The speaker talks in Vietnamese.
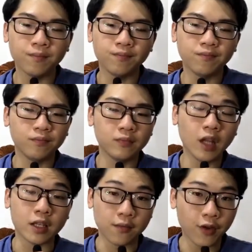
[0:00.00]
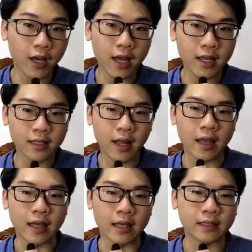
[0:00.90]
um, thời sinh viên ấy
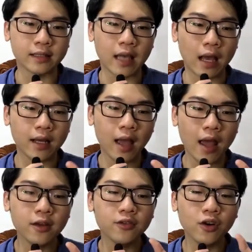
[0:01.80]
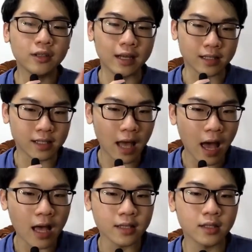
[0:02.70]
thì sẽ khác rất là
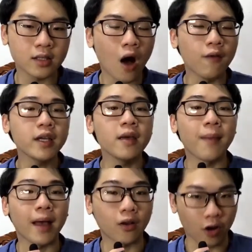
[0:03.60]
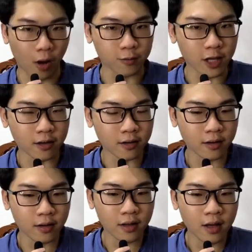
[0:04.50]
xa so với khi bạn còn là học sinh
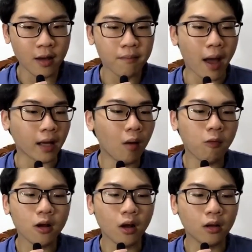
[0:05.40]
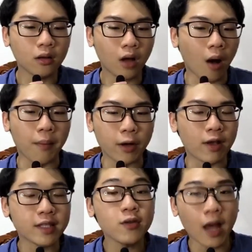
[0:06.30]
bạn không có còn bị
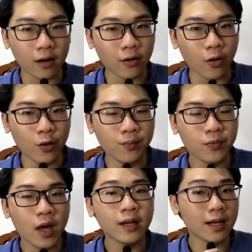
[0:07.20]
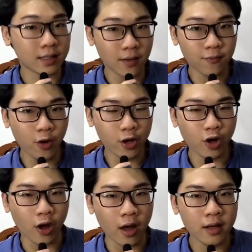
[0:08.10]
quản giáo chặt nữa khi là sinh viên
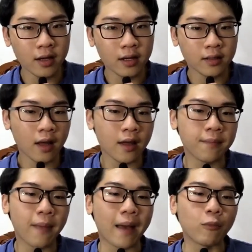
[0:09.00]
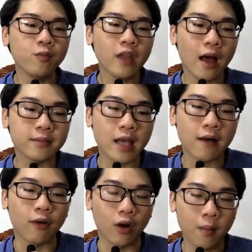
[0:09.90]
rồi á thì bạn muốn tham gia
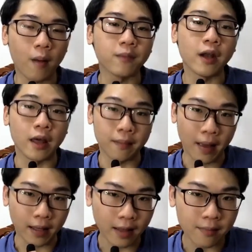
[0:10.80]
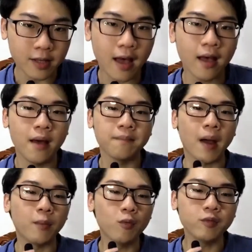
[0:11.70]
vào lớp học thì bạn tham gia
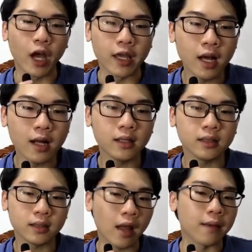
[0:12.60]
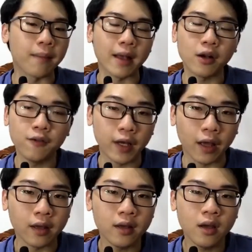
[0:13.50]
bạn muốn nghỉ á thì bạn cứ việc
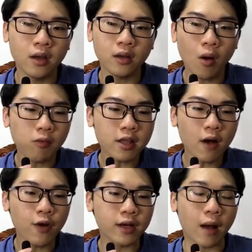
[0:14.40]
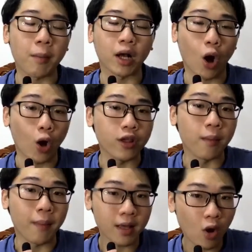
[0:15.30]
nghỉ không có giáo viên nào mà gọi về
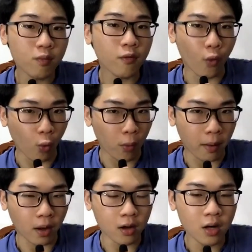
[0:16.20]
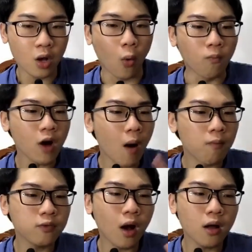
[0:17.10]
máng vốn cho phụ huynh bạn hết cũng không
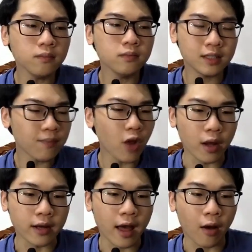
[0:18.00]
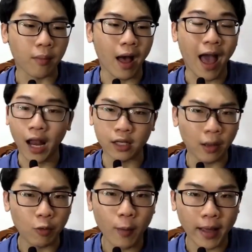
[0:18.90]
có giám thị nào mà hạ hành
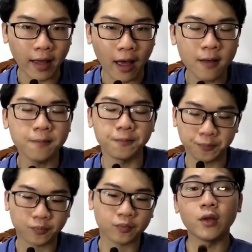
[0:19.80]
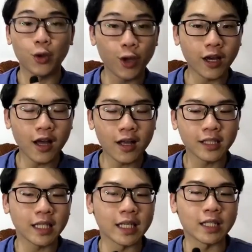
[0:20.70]
kiểm của bạn cả tuy nhiên á
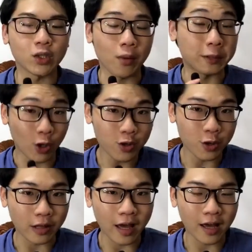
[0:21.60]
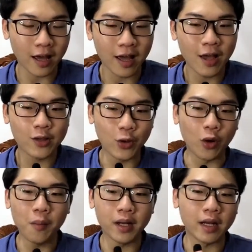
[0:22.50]
thì tùy một số trường nha trường
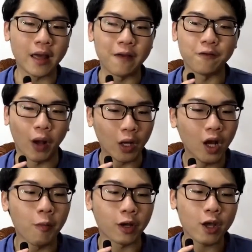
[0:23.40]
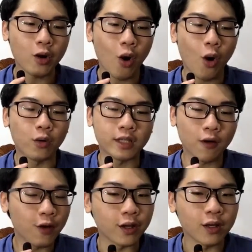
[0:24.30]
của mình thì vẫn có một cái cô giáo
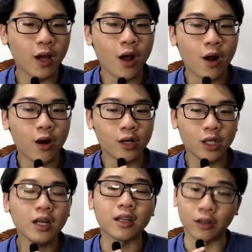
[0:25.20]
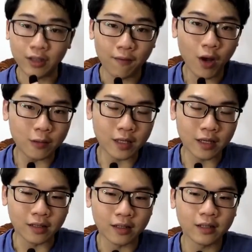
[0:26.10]
viên rất là tận tâm với học
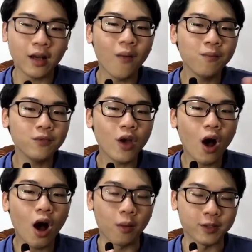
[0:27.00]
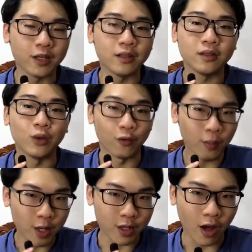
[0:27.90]
sinh không cho học sinh được
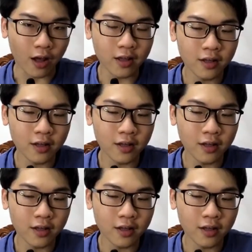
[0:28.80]
phép đi trễ